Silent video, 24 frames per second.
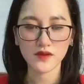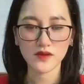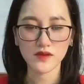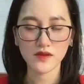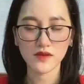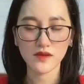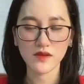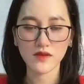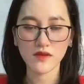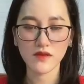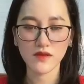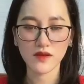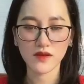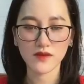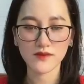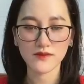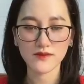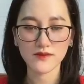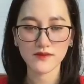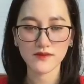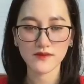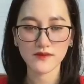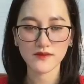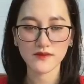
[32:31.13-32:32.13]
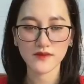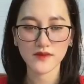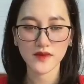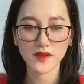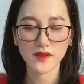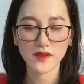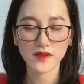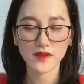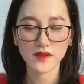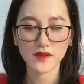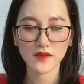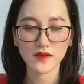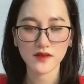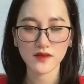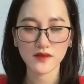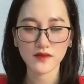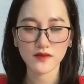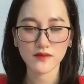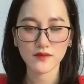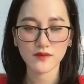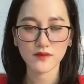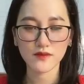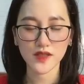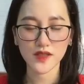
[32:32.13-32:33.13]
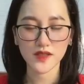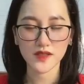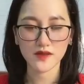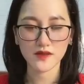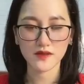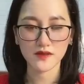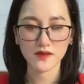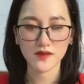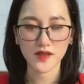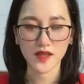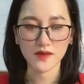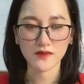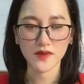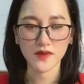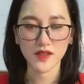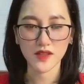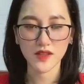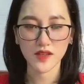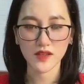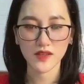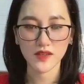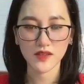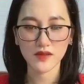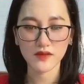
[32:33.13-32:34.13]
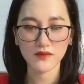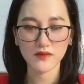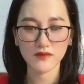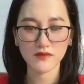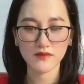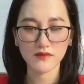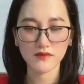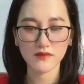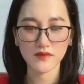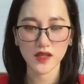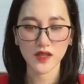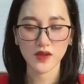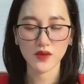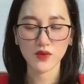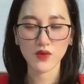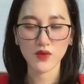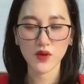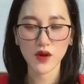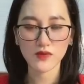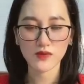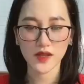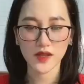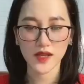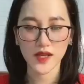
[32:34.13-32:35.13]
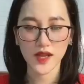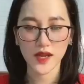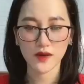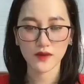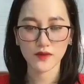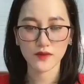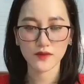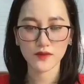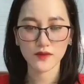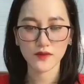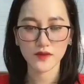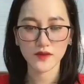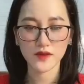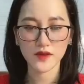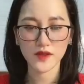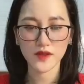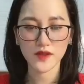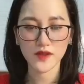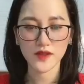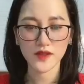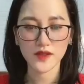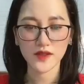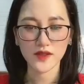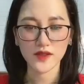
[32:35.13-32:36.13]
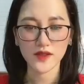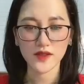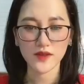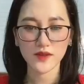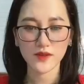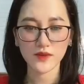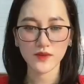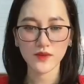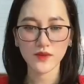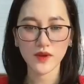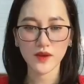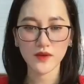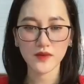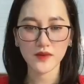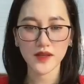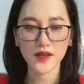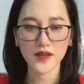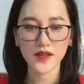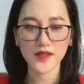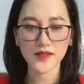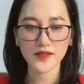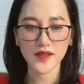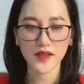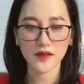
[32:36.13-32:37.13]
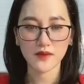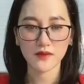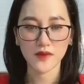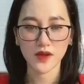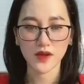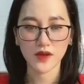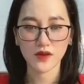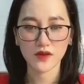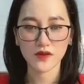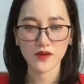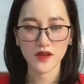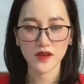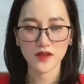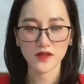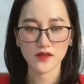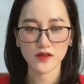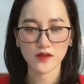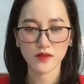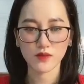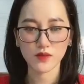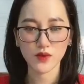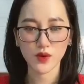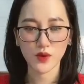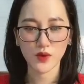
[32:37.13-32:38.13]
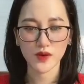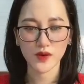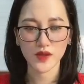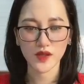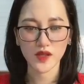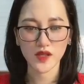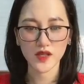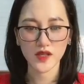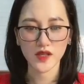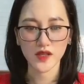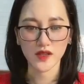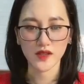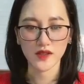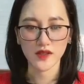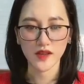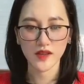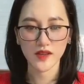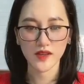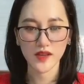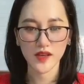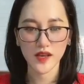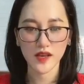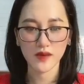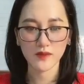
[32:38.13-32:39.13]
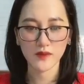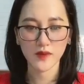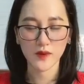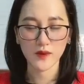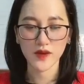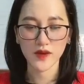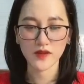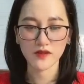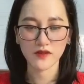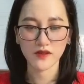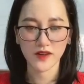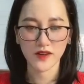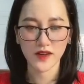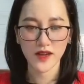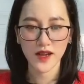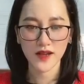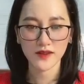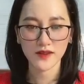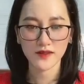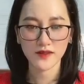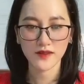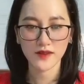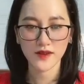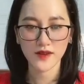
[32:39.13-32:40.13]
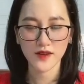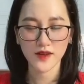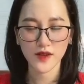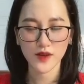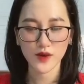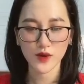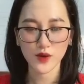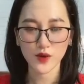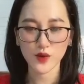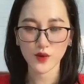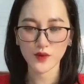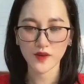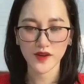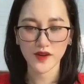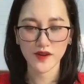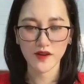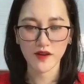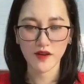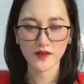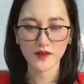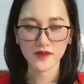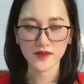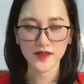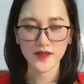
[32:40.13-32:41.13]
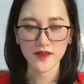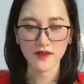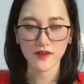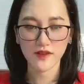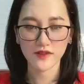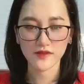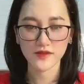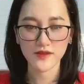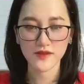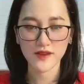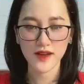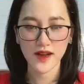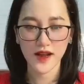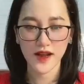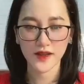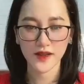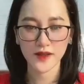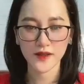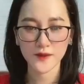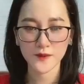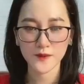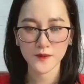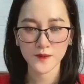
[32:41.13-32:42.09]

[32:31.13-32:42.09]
Lương lương Bây giờ anh mới thấy Mình ngu ngốc thế nào Ngu ngốc khi nghĩ rằng mình có thể sống nổi Khi nhìn thấy em ở bên người khác Cùng người đó sinh con dưỡng cái